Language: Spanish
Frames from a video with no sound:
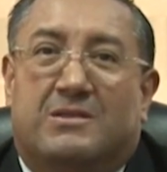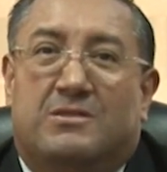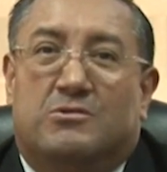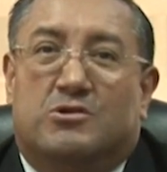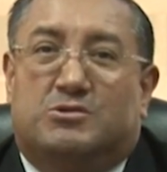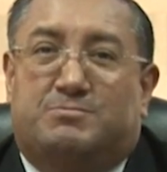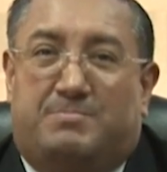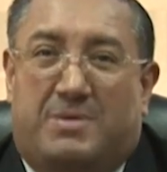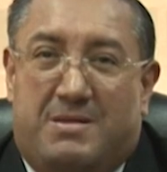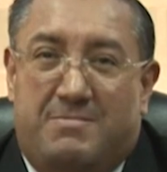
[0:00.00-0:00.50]

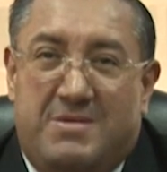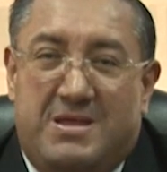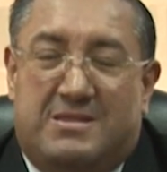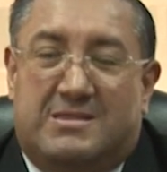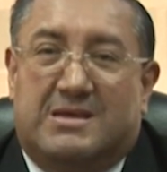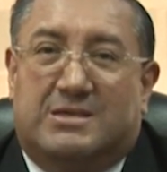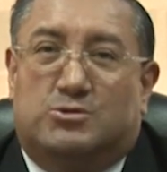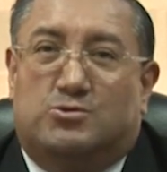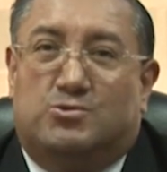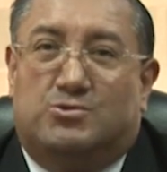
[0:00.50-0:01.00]
nos
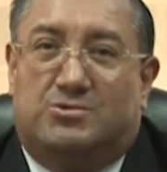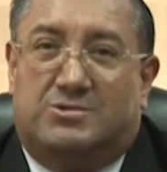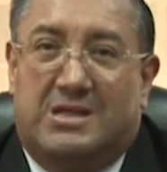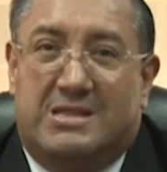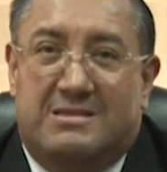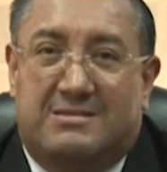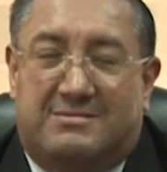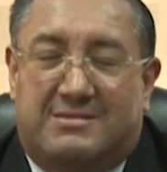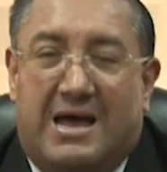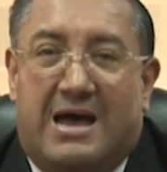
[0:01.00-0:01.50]
permita
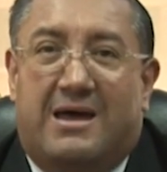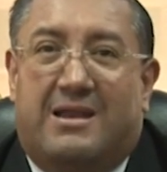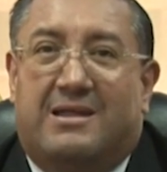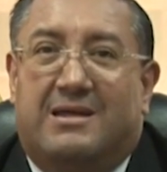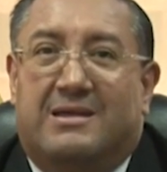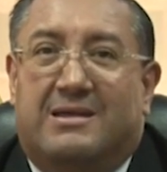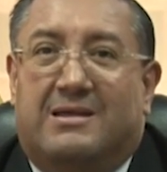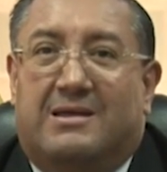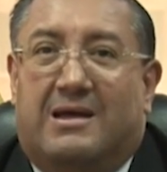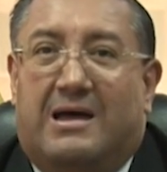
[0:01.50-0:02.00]
sustentar
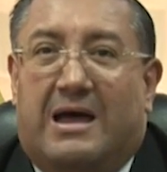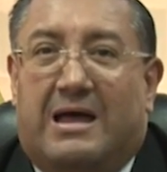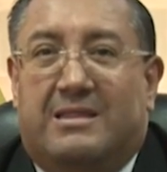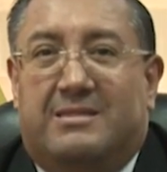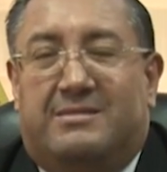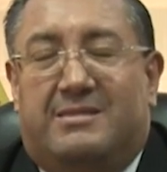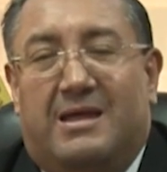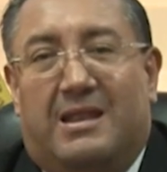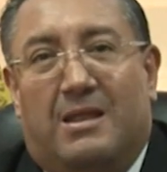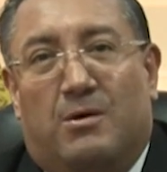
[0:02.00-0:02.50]

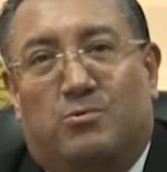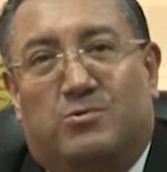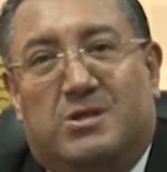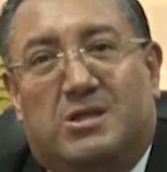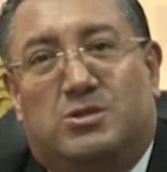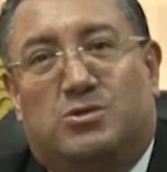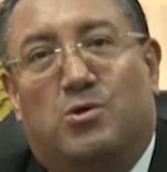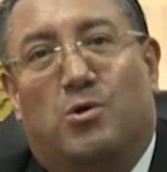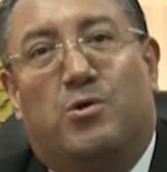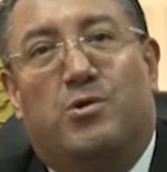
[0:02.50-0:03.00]
ante el
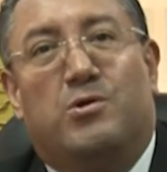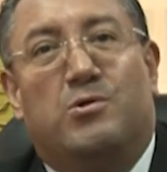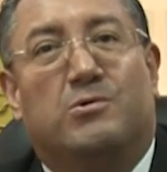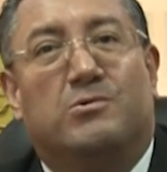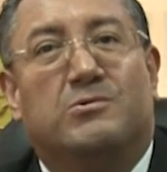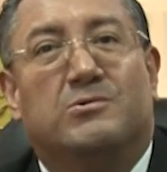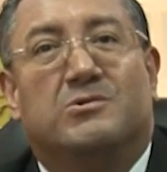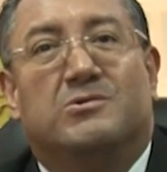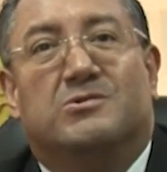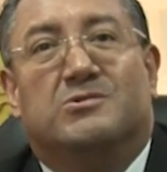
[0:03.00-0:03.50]

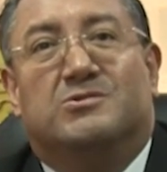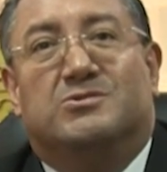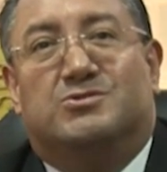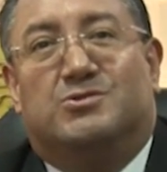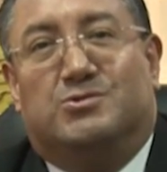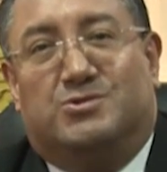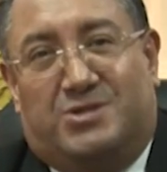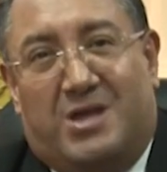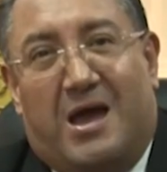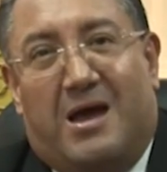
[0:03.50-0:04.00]
auditorio
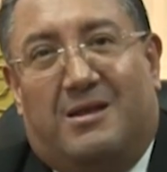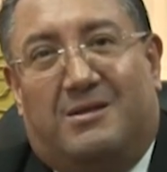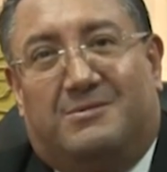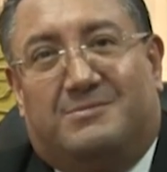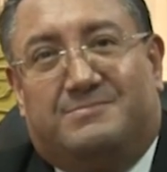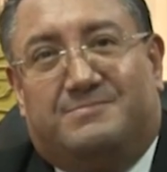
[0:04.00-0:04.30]
social.